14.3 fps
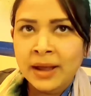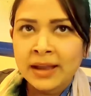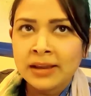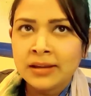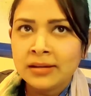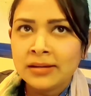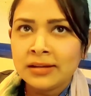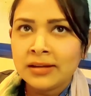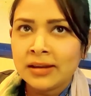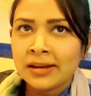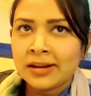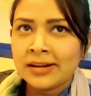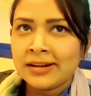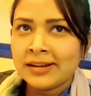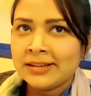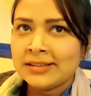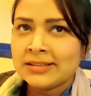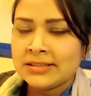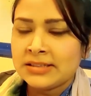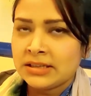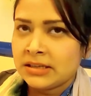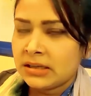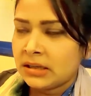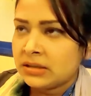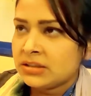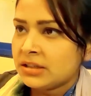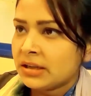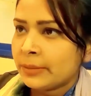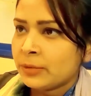মাই um, এয়ারলাইন্স যেটা
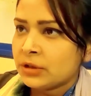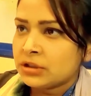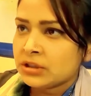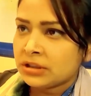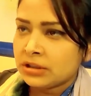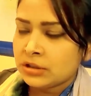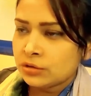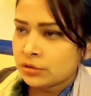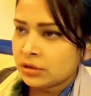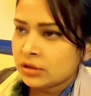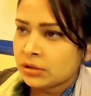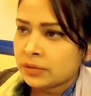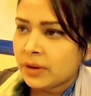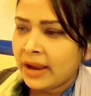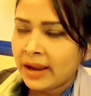সেটা আমাদের সাথে uh,